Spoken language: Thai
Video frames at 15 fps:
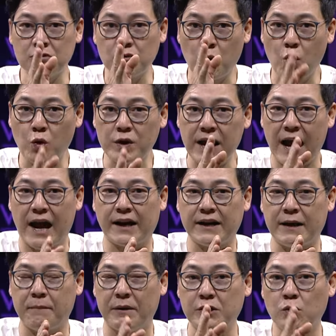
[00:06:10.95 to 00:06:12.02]
ทุกอย่างเนี่
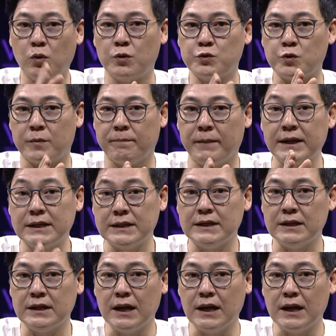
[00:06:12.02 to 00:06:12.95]
ยมันถูกจดบันทึก